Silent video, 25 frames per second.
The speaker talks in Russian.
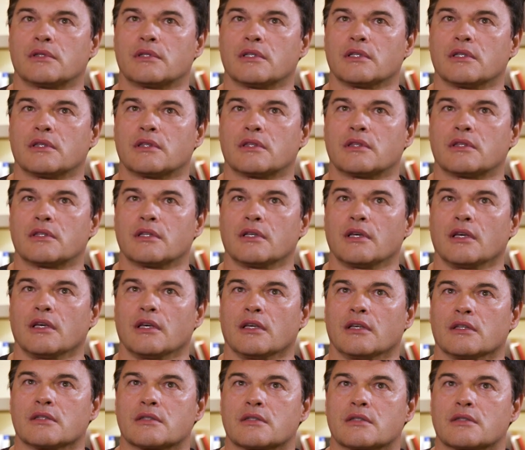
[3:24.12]
ты,
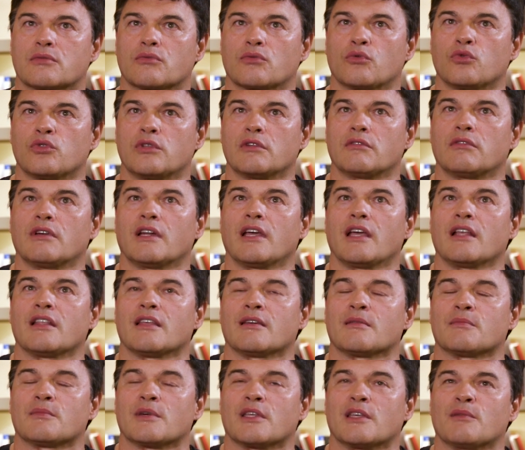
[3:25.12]
ты с
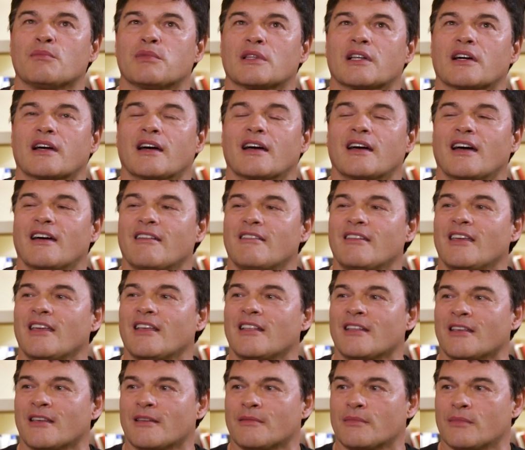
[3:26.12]
удивлением и
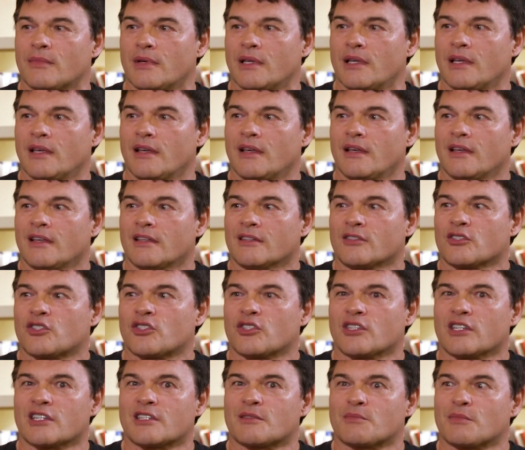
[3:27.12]
благоговением
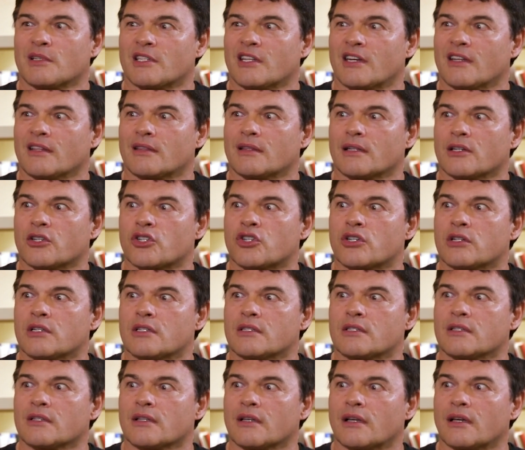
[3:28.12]
начинаешь смотреть на
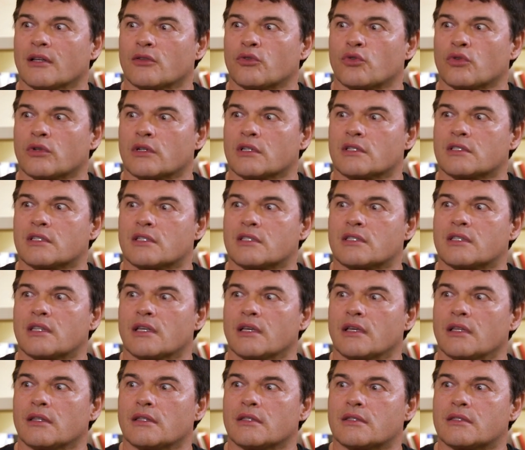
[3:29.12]
жизнь, которая
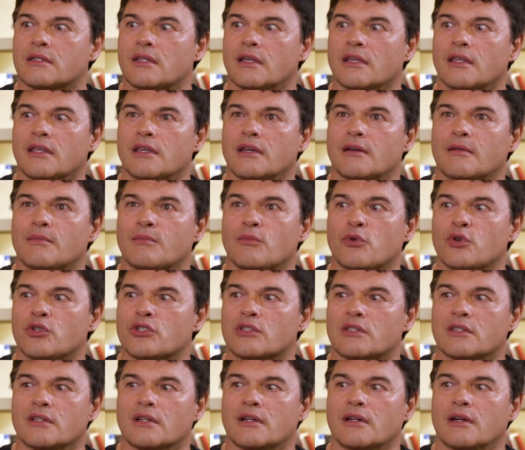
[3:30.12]
состоит из таких
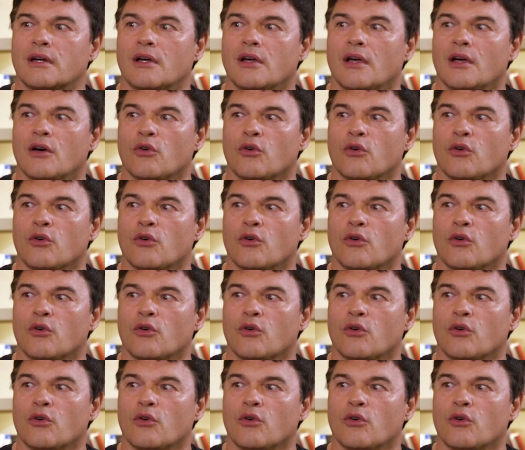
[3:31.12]
мощных